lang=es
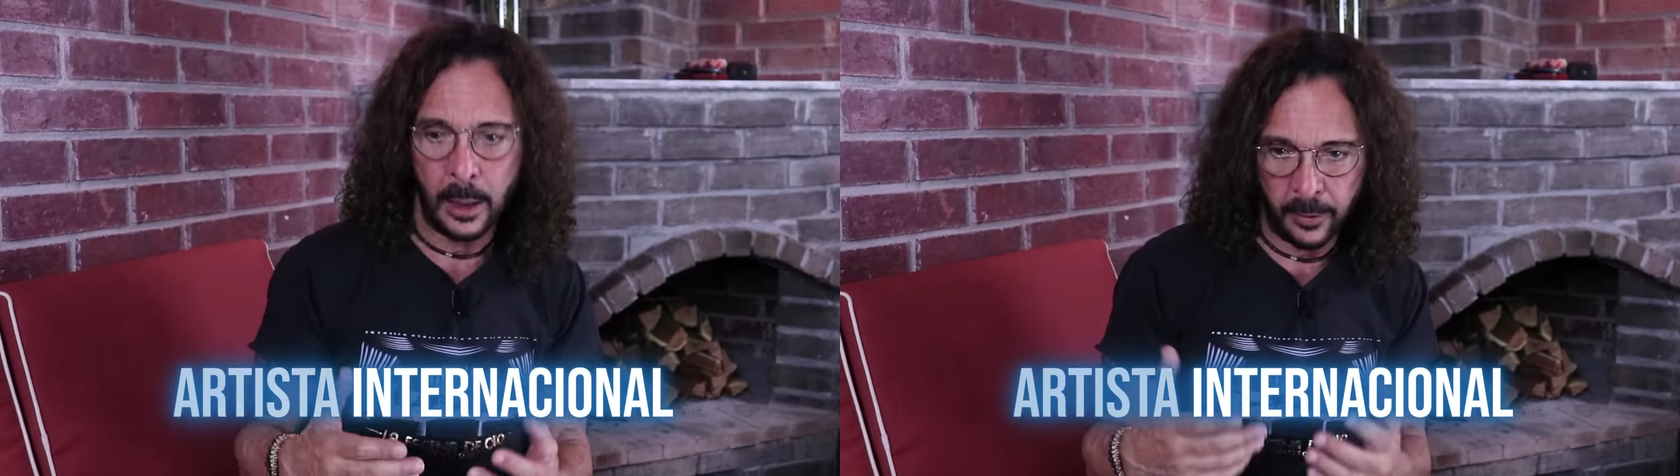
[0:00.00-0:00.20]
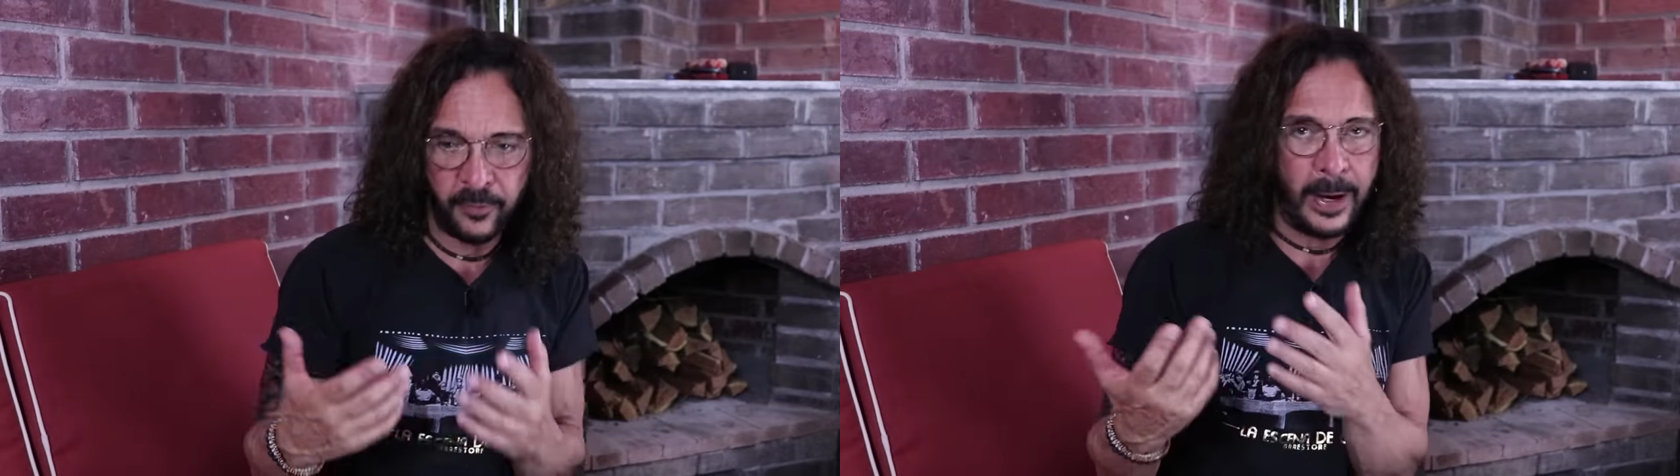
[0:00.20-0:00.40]

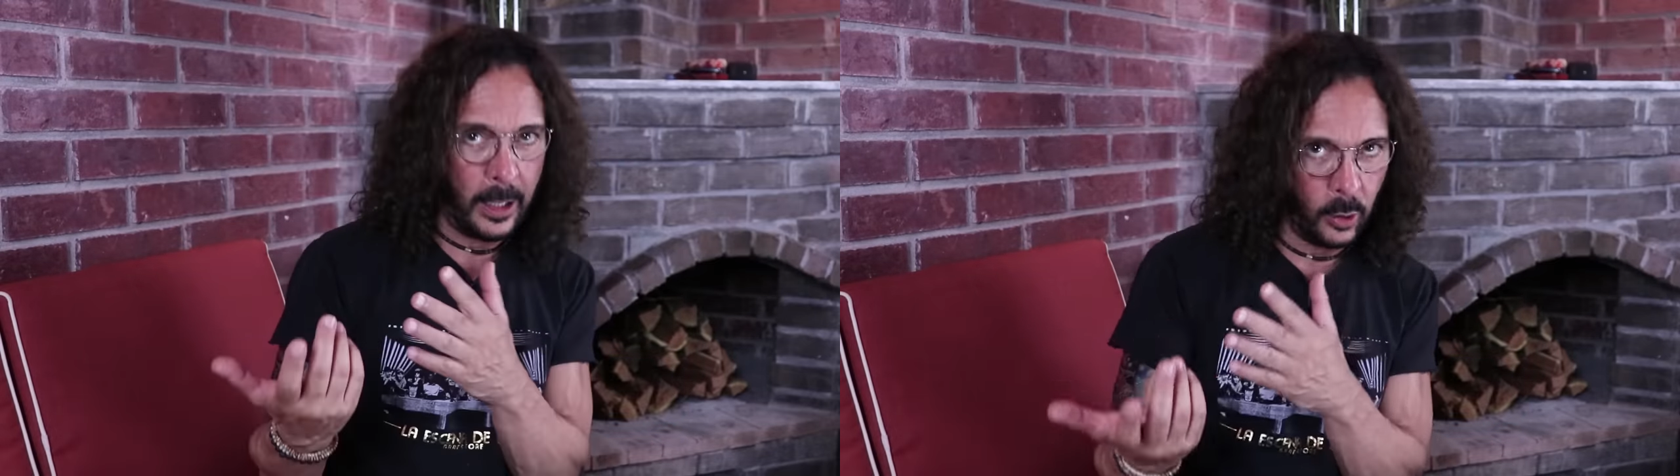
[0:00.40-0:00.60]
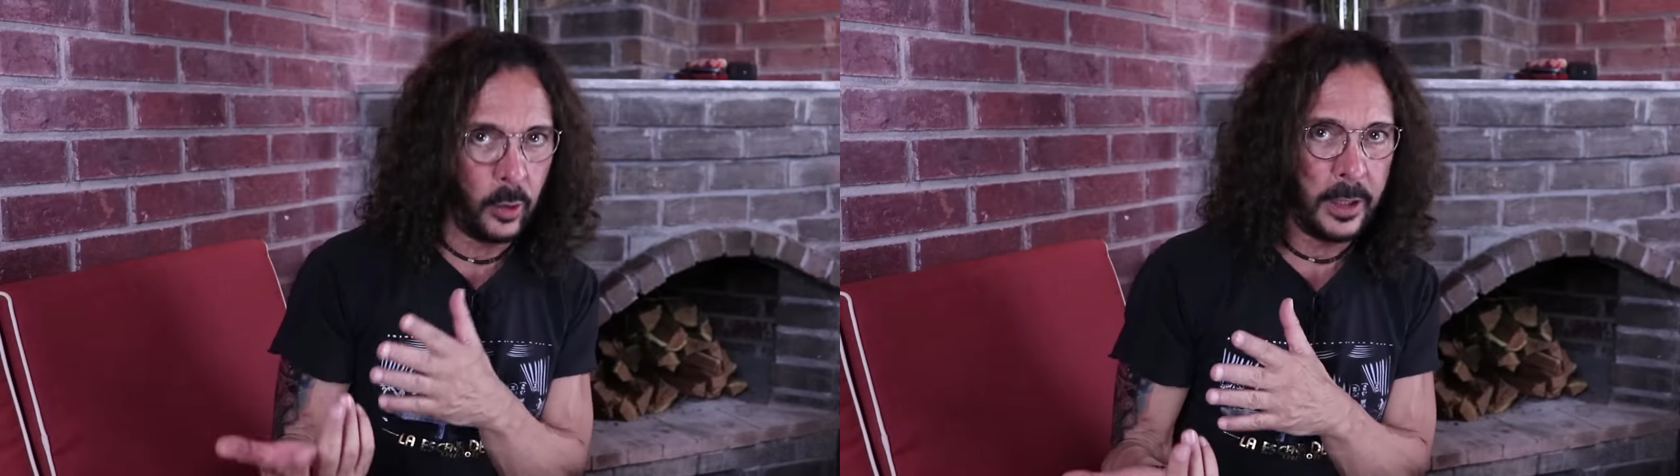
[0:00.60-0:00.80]
eh,
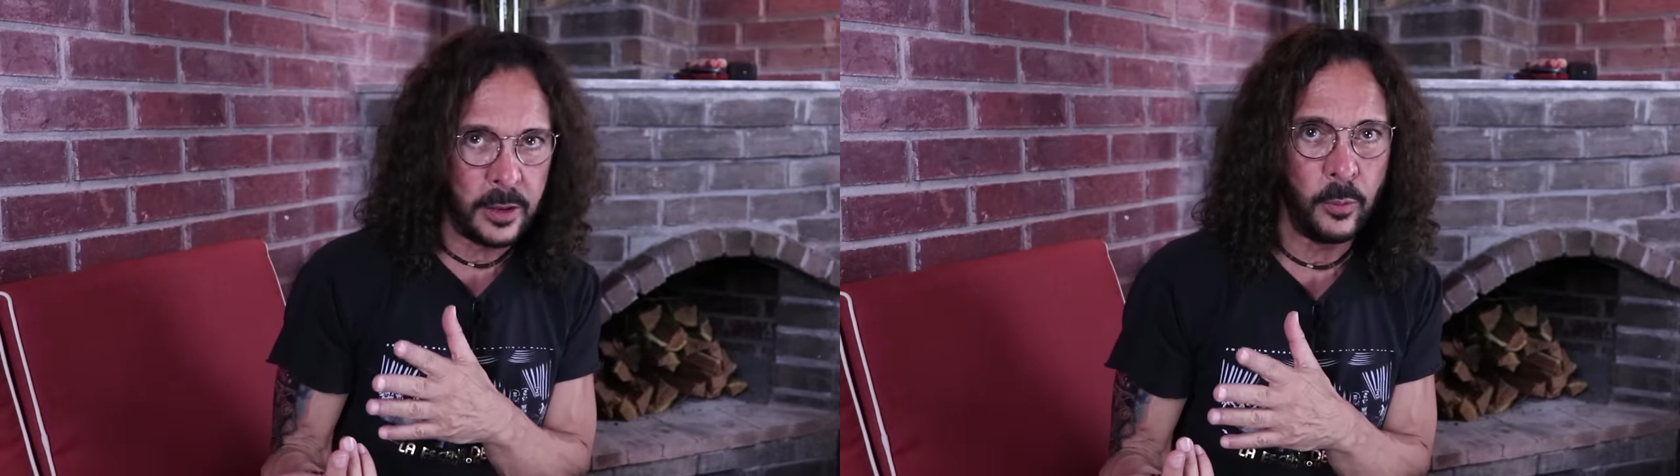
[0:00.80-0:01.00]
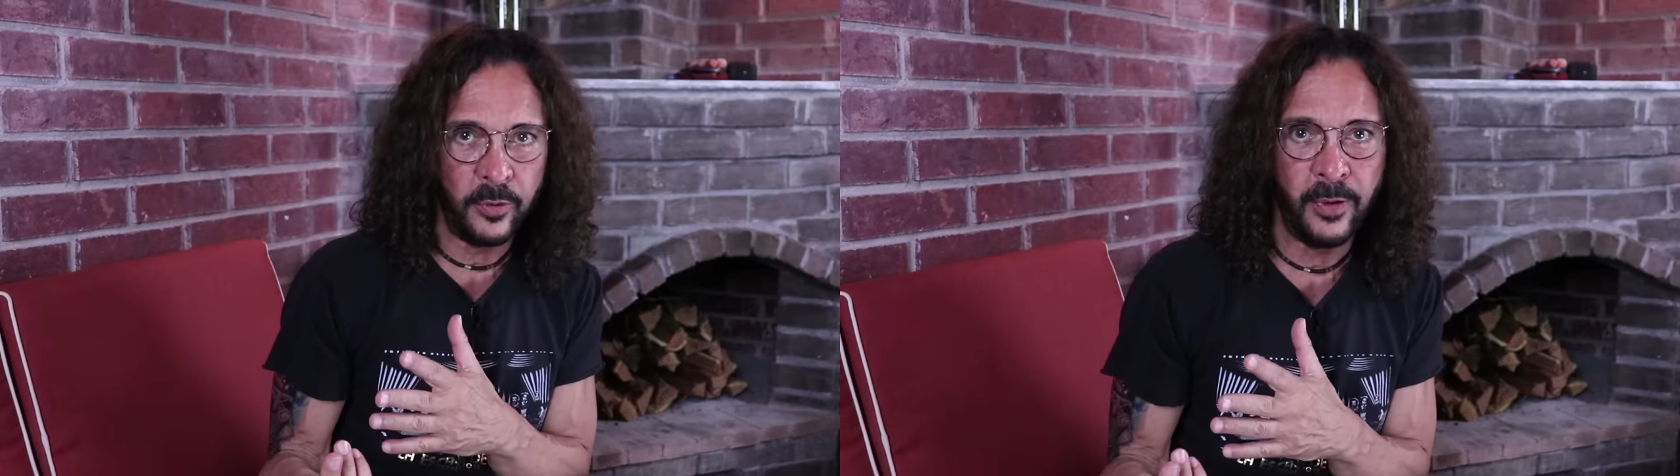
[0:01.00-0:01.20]
Franco
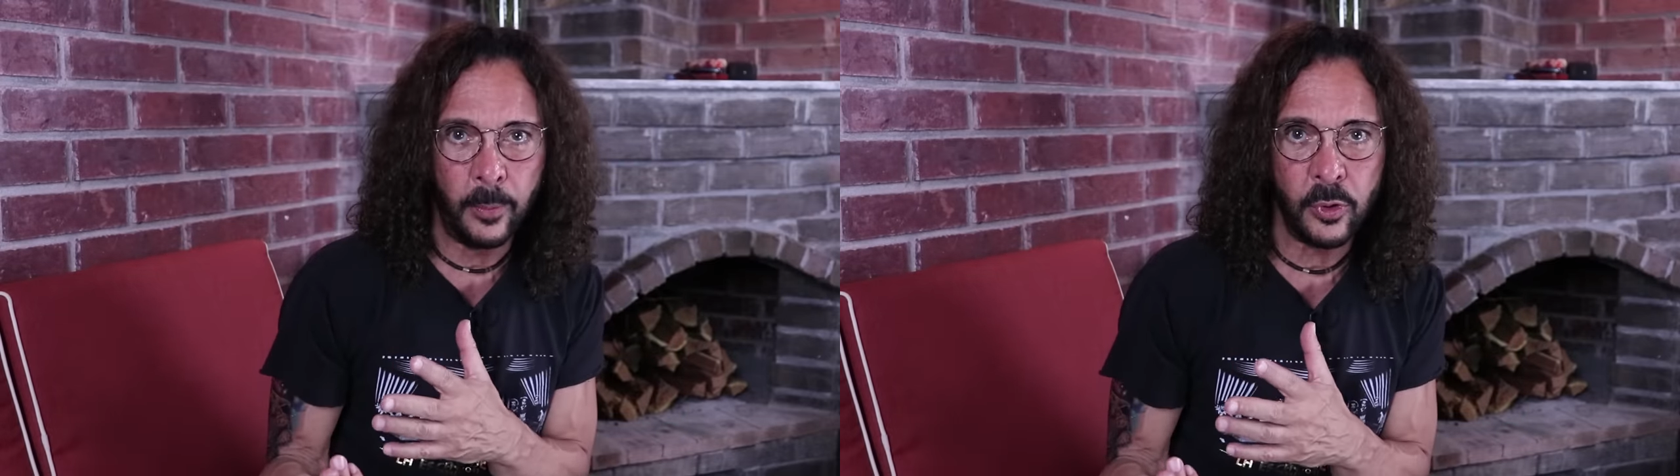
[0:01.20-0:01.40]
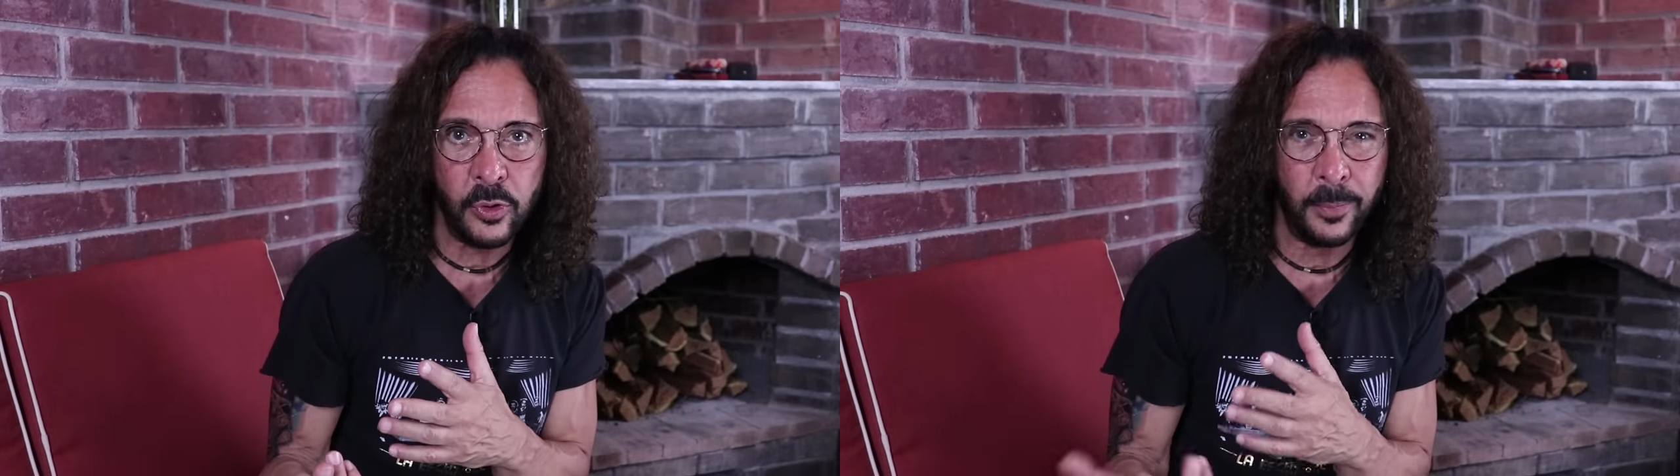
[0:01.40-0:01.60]
es muy
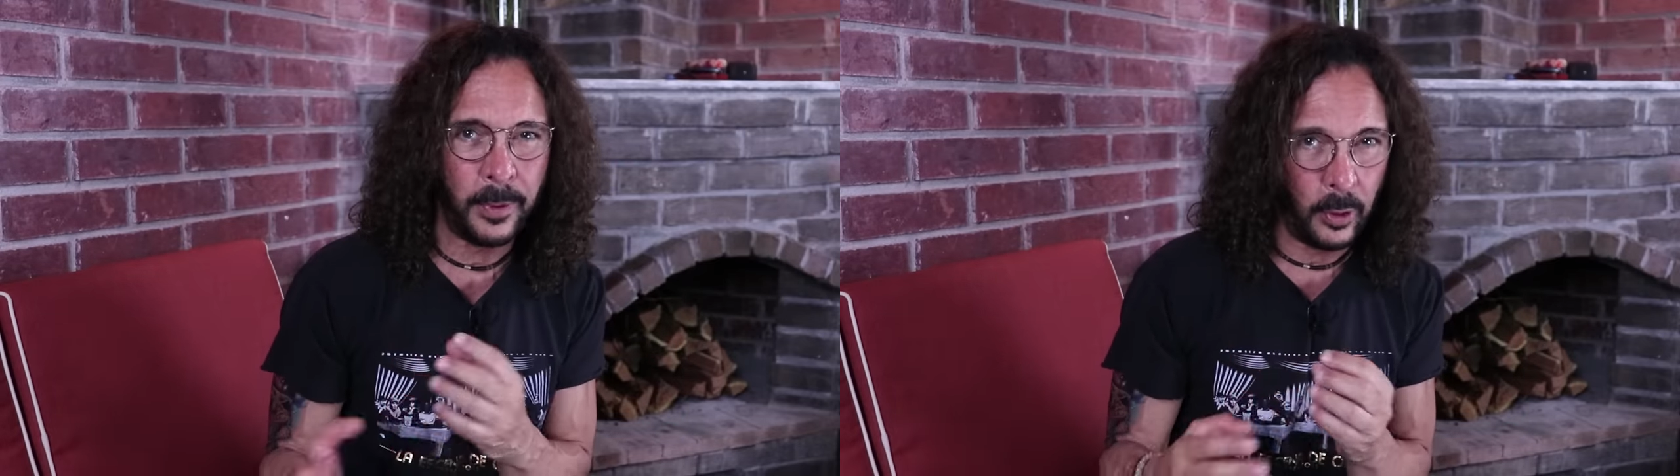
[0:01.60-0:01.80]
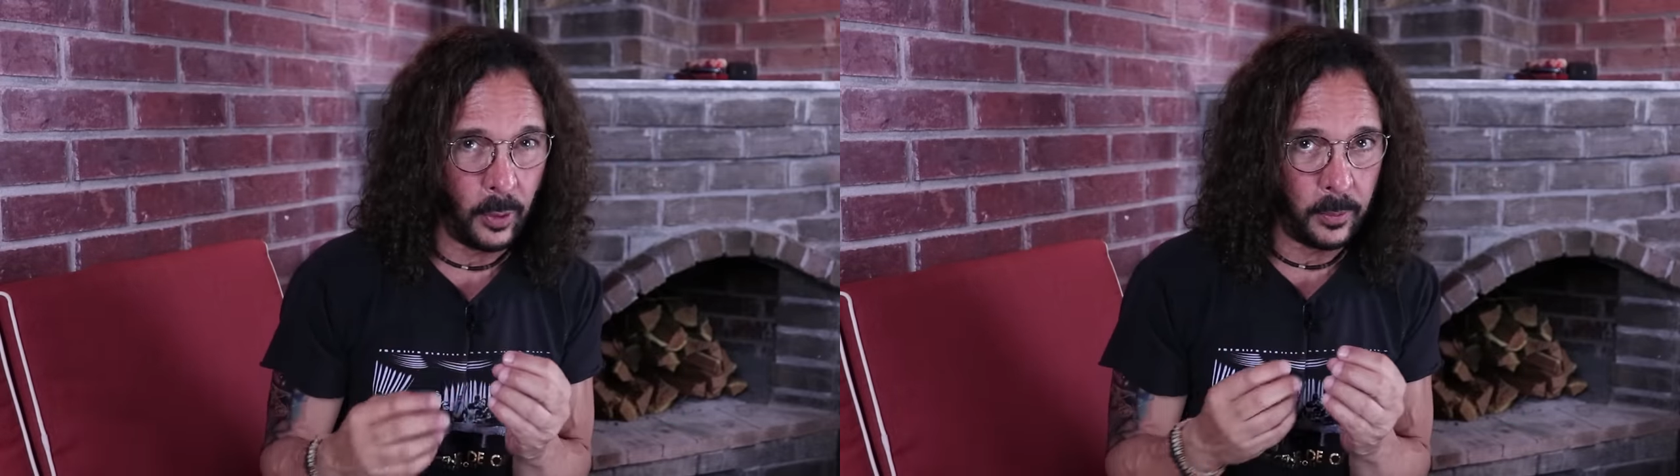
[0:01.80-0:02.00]
famoso,
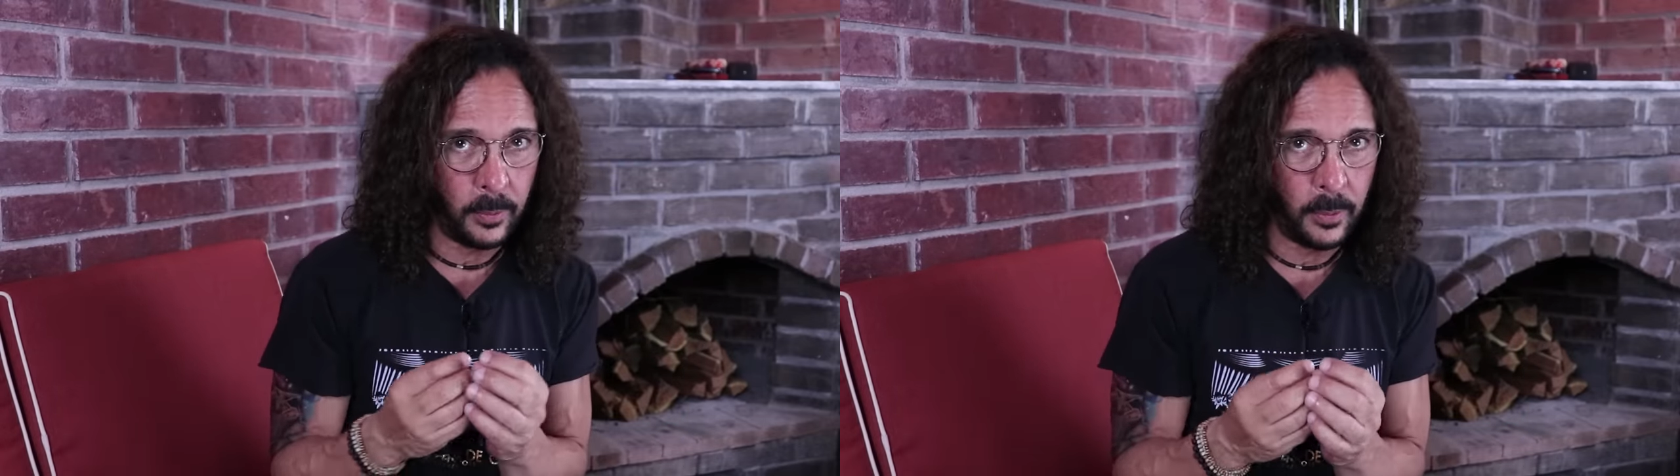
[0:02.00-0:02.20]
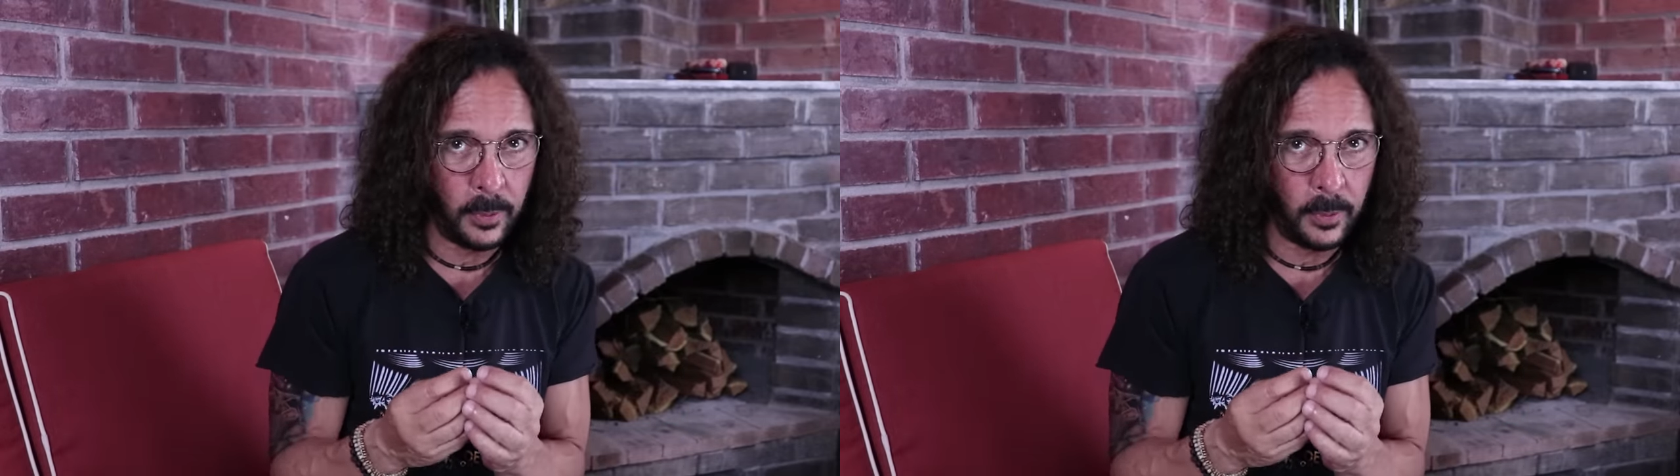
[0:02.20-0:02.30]
pero,